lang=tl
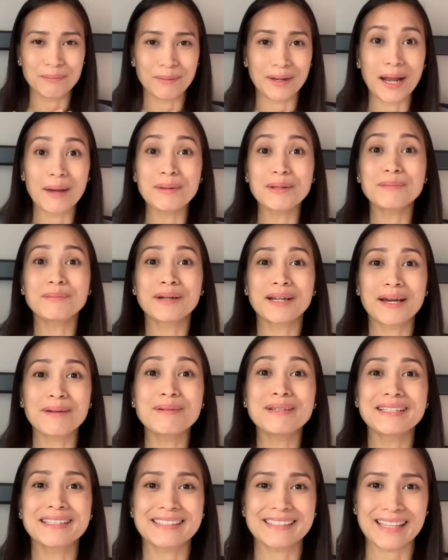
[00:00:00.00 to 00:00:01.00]
Maraming
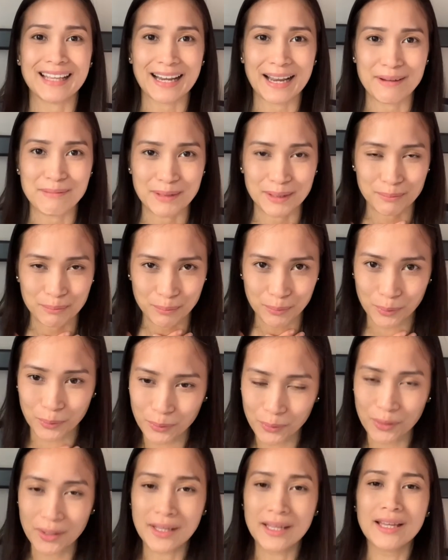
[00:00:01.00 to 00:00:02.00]
maraming salamat
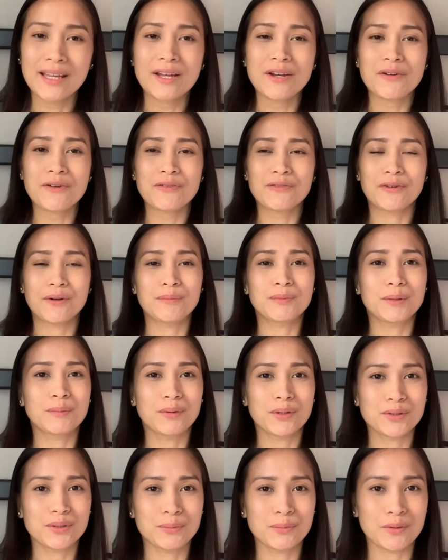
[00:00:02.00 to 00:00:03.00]
po from the
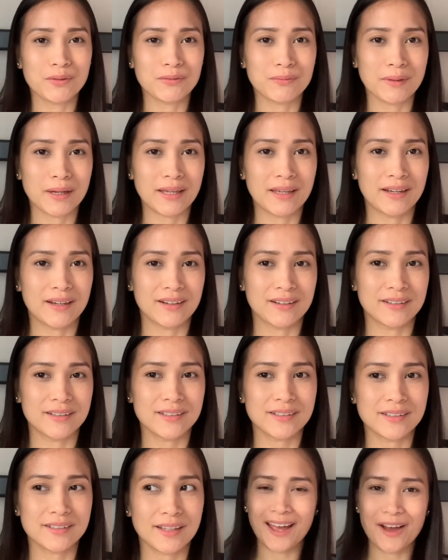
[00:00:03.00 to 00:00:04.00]
bottom of my
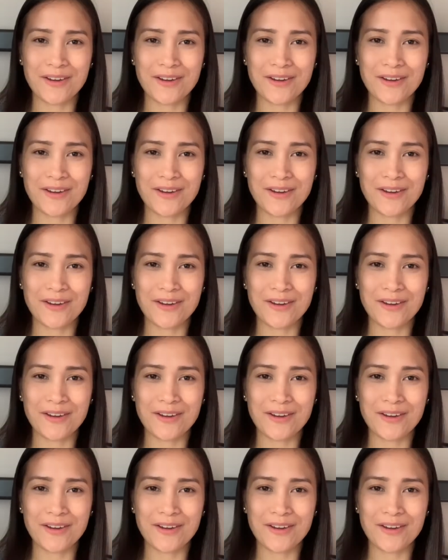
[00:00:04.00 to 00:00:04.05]
heart.